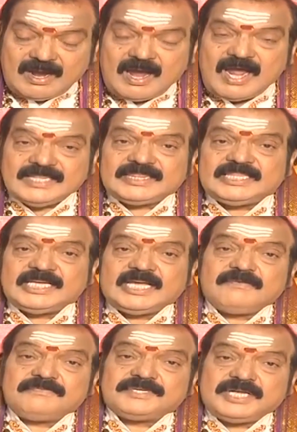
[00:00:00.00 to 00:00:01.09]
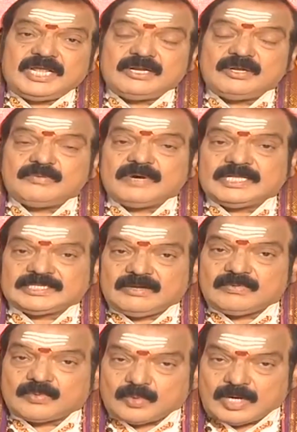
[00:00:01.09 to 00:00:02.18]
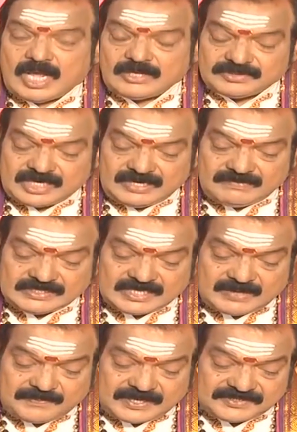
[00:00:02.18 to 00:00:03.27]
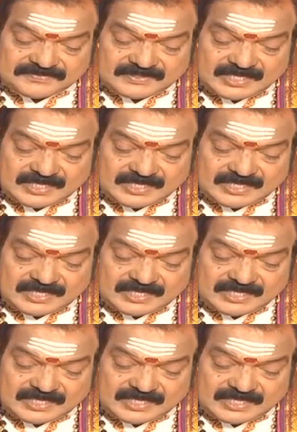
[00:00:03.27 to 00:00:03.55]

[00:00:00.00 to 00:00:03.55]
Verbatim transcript: ఆర్థిక విషయంలో మాత్రం రుణాలు చేయవలసిన పరిస్థితి